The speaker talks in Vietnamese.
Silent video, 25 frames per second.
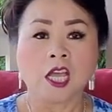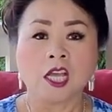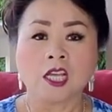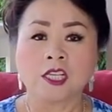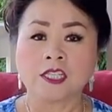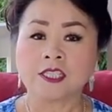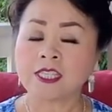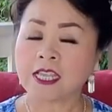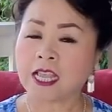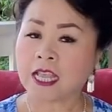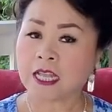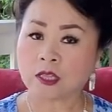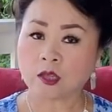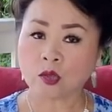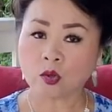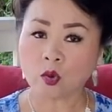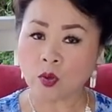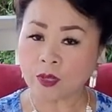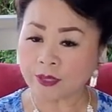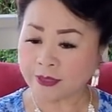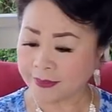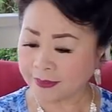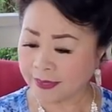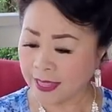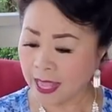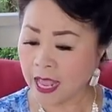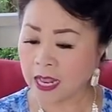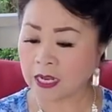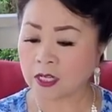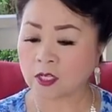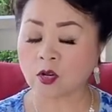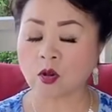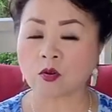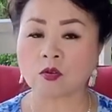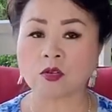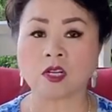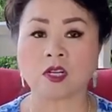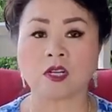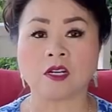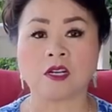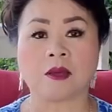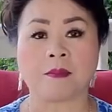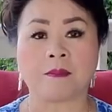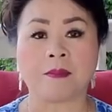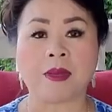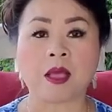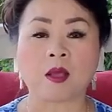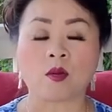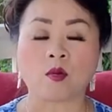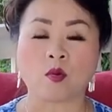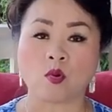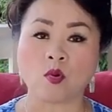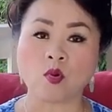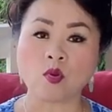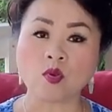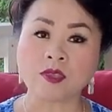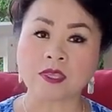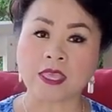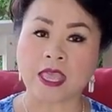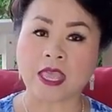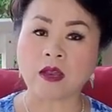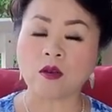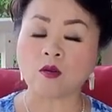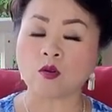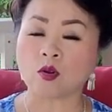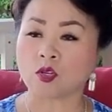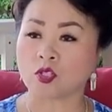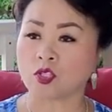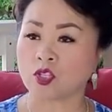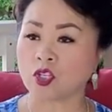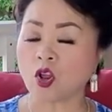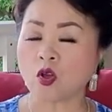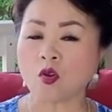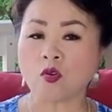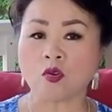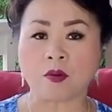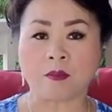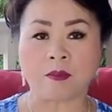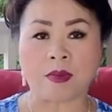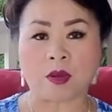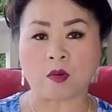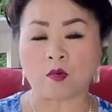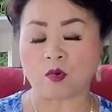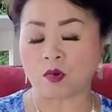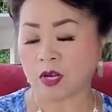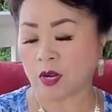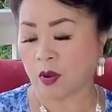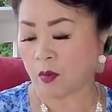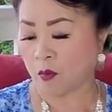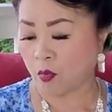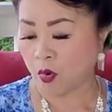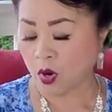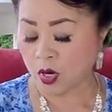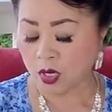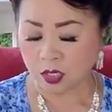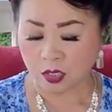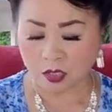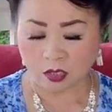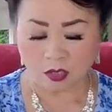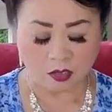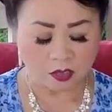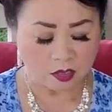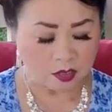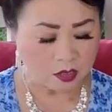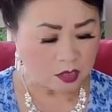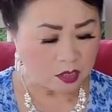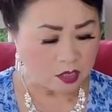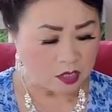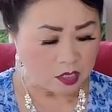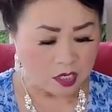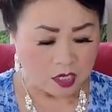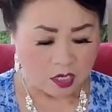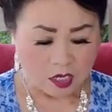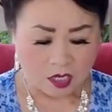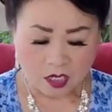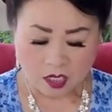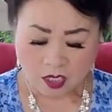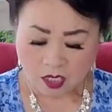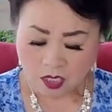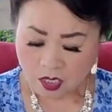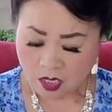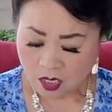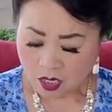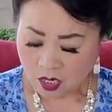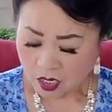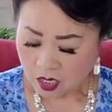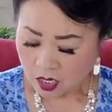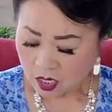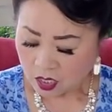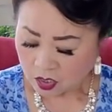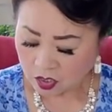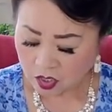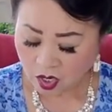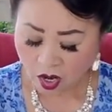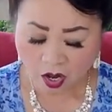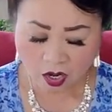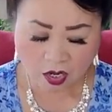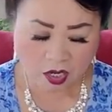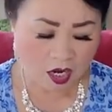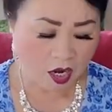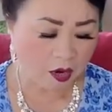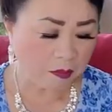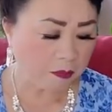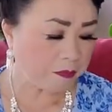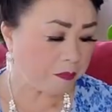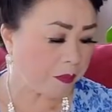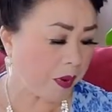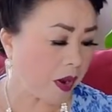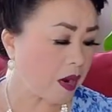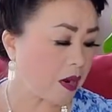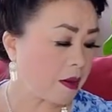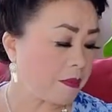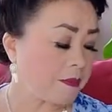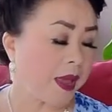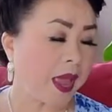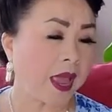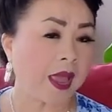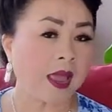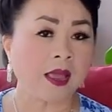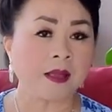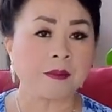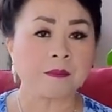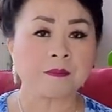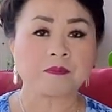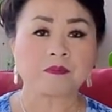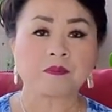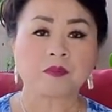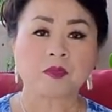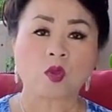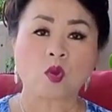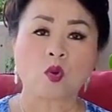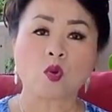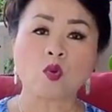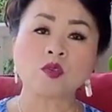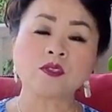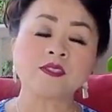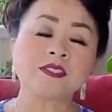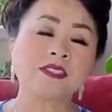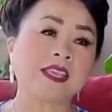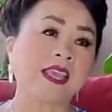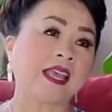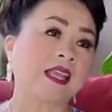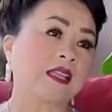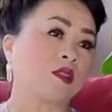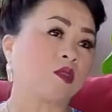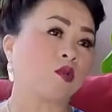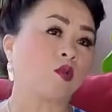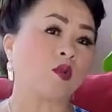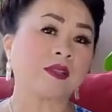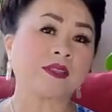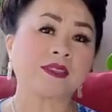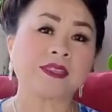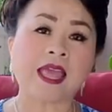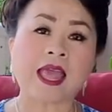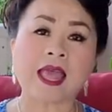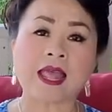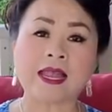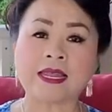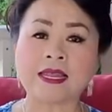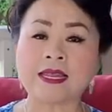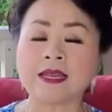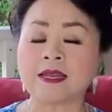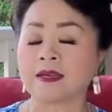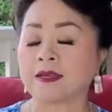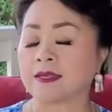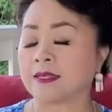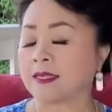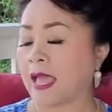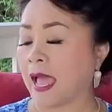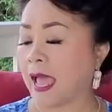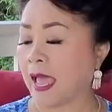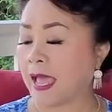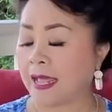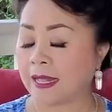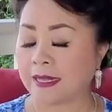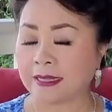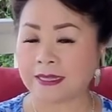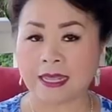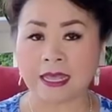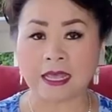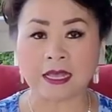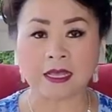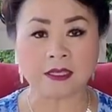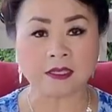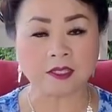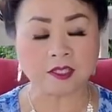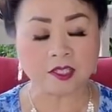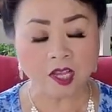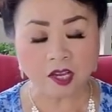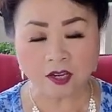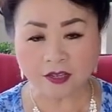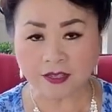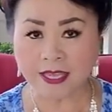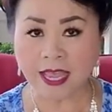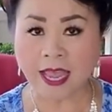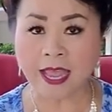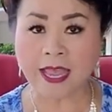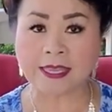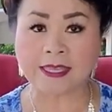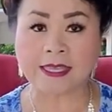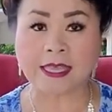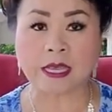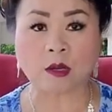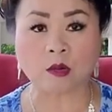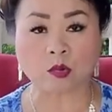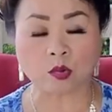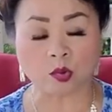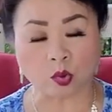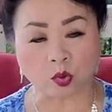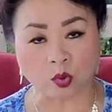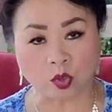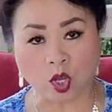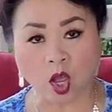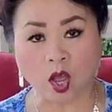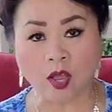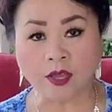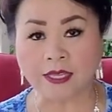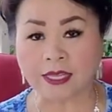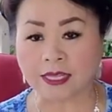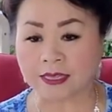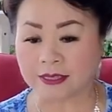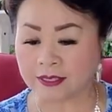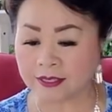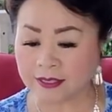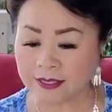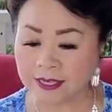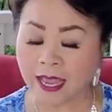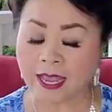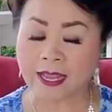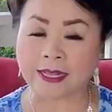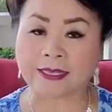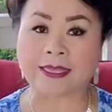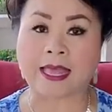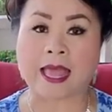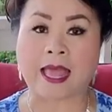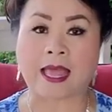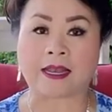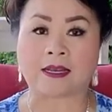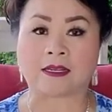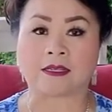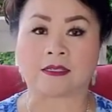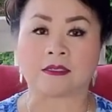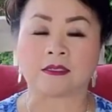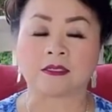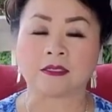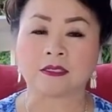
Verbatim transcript: xìa tua ta trâu nữa là mà cú lúc chạy lộn trâu nữa mà cú nè muốn nữa trâu nữa bơ mà cú xìa tua ta đi lời dài hay tia dài chỉ cú tụi gió chỉ tí dài ta rồi